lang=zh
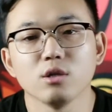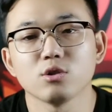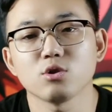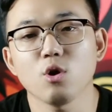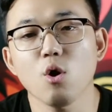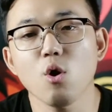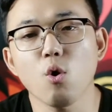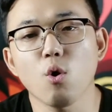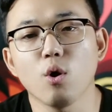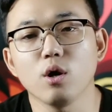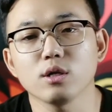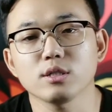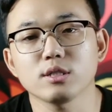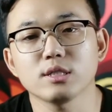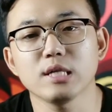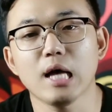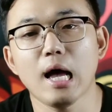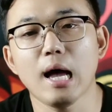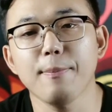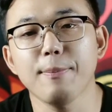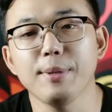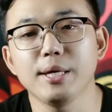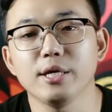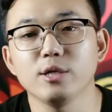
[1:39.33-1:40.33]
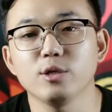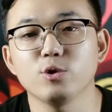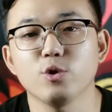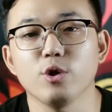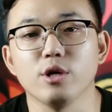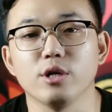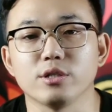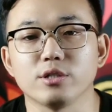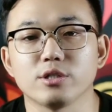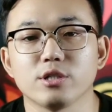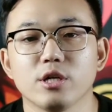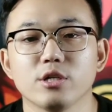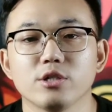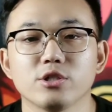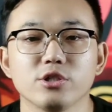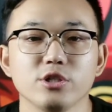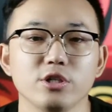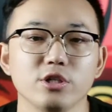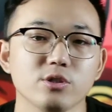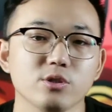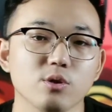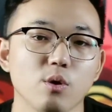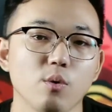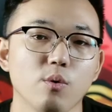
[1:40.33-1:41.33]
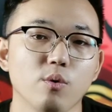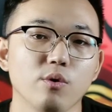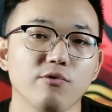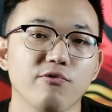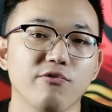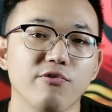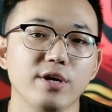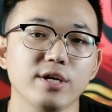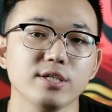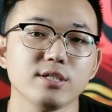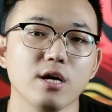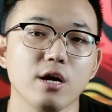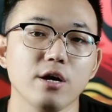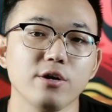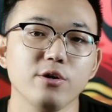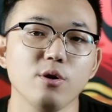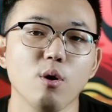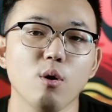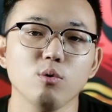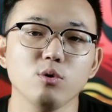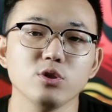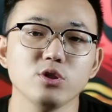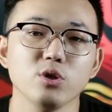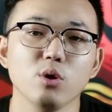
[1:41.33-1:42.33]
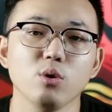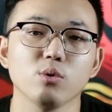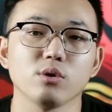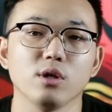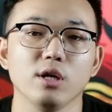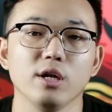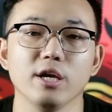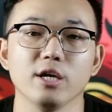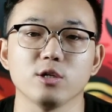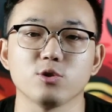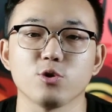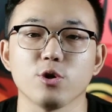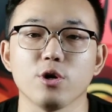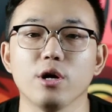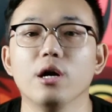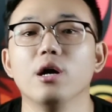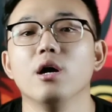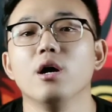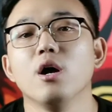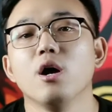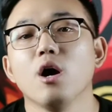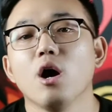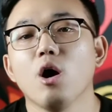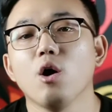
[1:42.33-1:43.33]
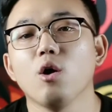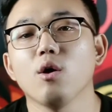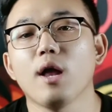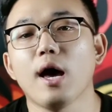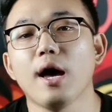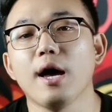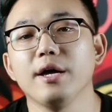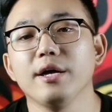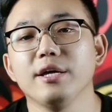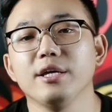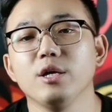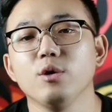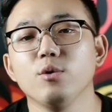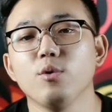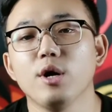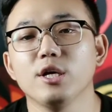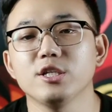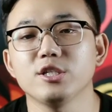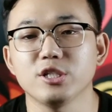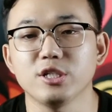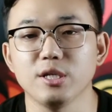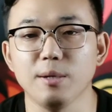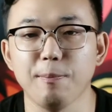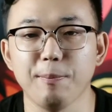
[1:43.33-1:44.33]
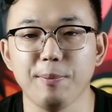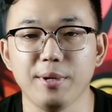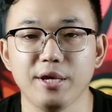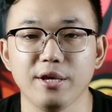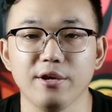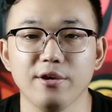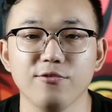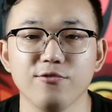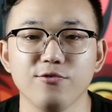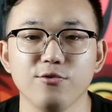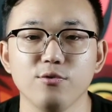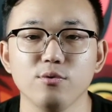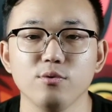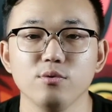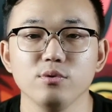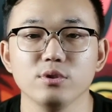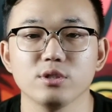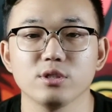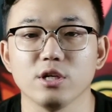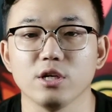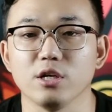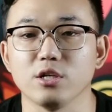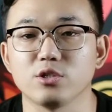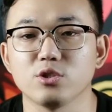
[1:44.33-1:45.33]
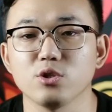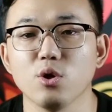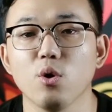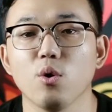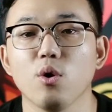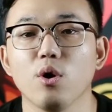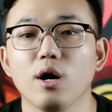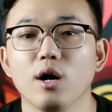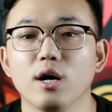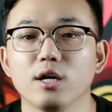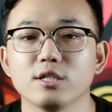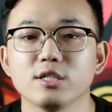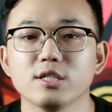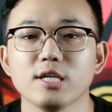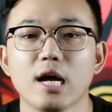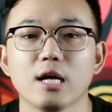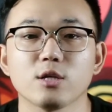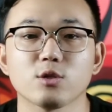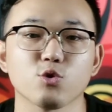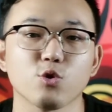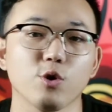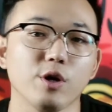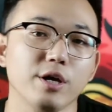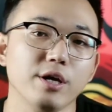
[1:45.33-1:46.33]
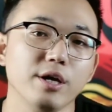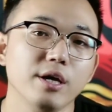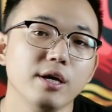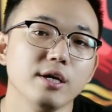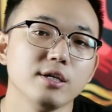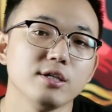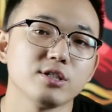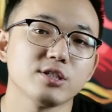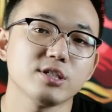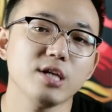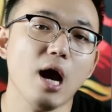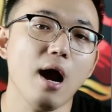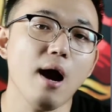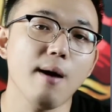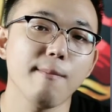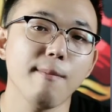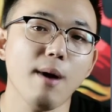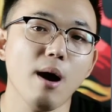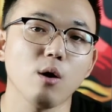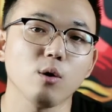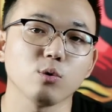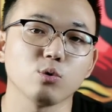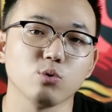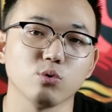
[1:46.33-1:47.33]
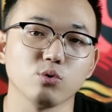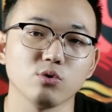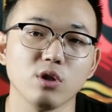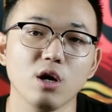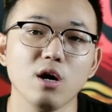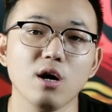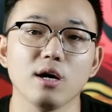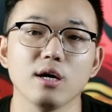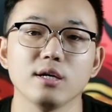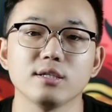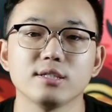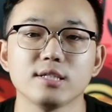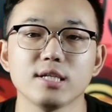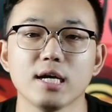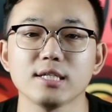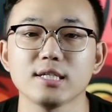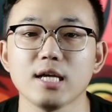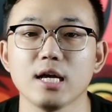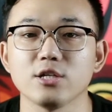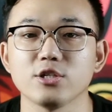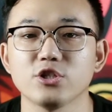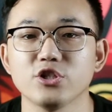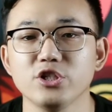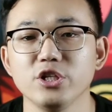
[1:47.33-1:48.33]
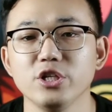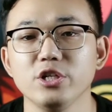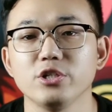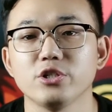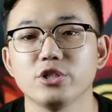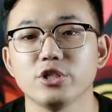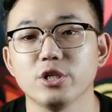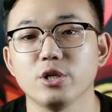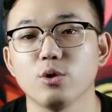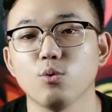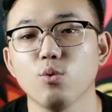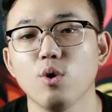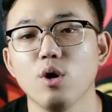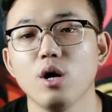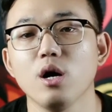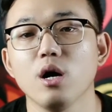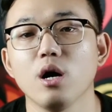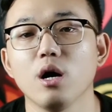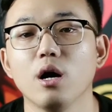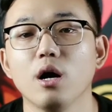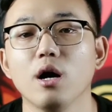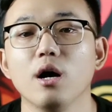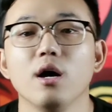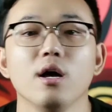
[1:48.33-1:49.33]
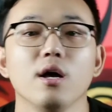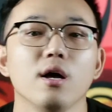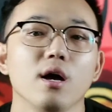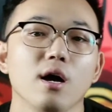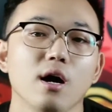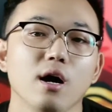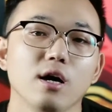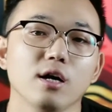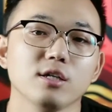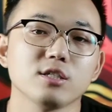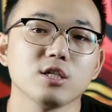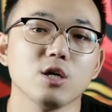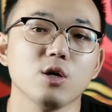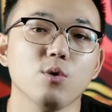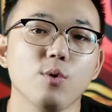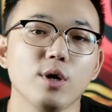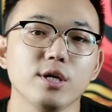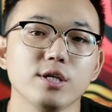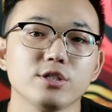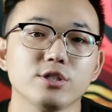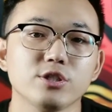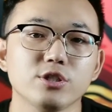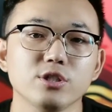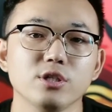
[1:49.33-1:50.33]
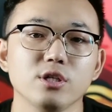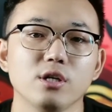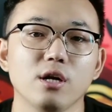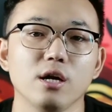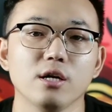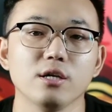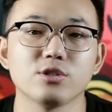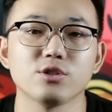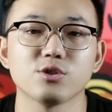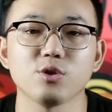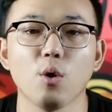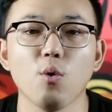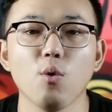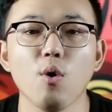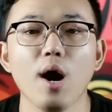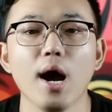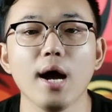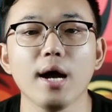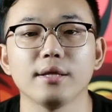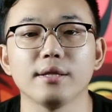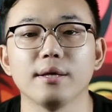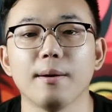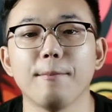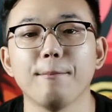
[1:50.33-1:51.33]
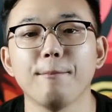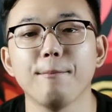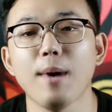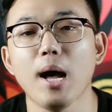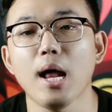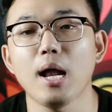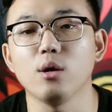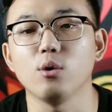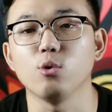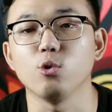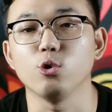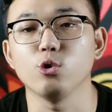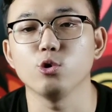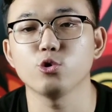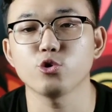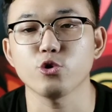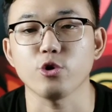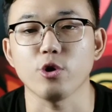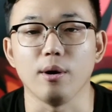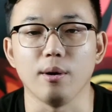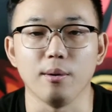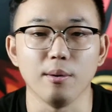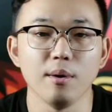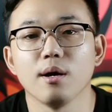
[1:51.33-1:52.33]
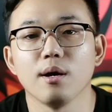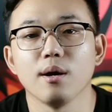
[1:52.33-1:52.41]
中国沙皮犬曾是一种非常优秀的猎犬，后来因为其皮肤褶皱而下垂，相貌独特，加上性情温和，而成为世人钟爱的伴侣犬。